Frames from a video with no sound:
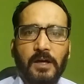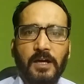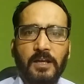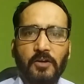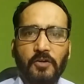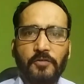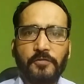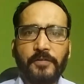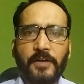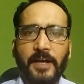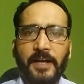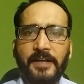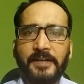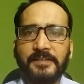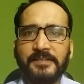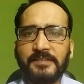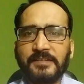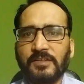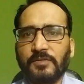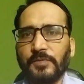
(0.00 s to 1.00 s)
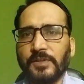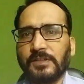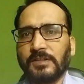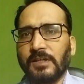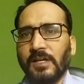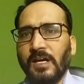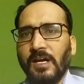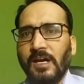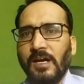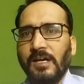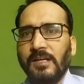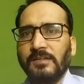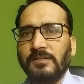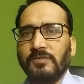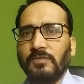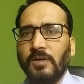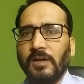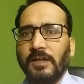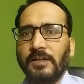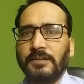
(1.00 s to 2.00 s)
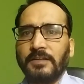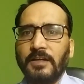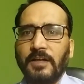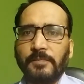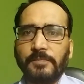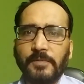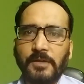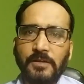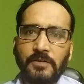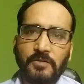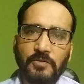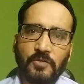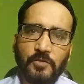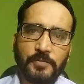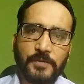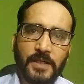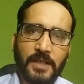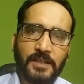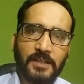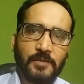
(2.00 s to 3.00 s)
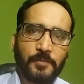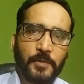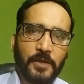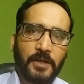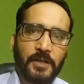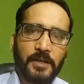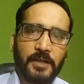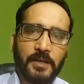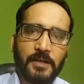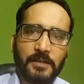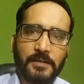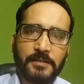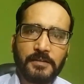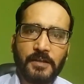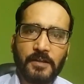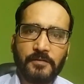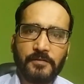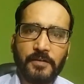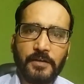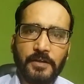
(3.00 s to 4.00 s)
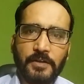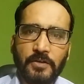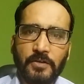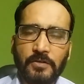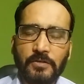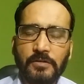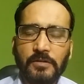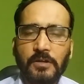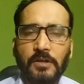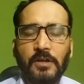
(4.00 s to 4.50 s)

हेलो फ्रेंड्स नमस्कार स्वागत है आपका यूट्यूब चैनल पर एक अनदर वीडियो